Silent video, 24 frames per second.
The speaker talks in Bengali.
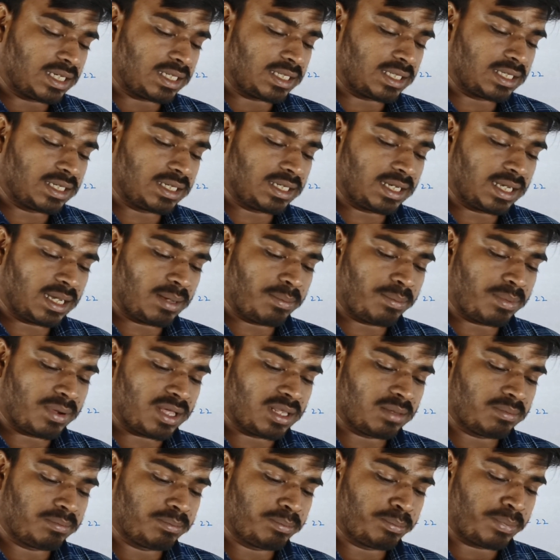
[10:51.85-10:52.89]
সাত হাজার টাকা
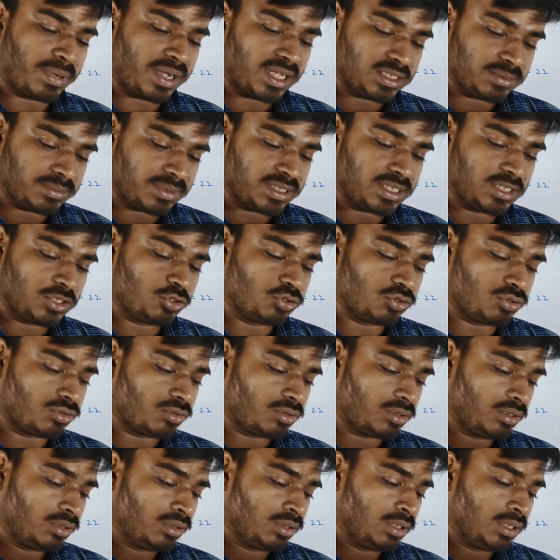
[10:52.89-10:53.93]
পাঁচ মাসের
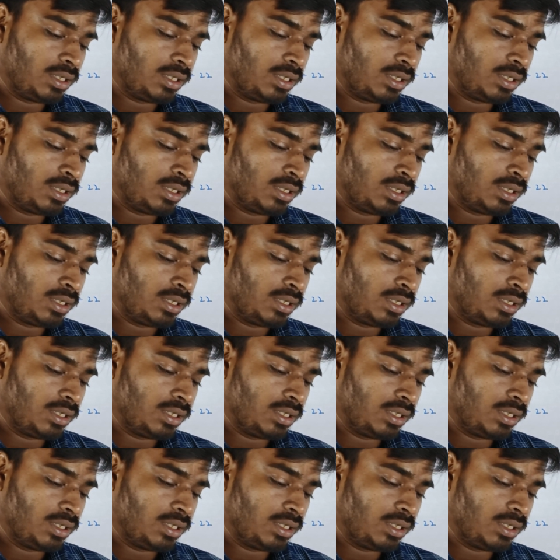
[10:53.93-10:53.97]
জন্য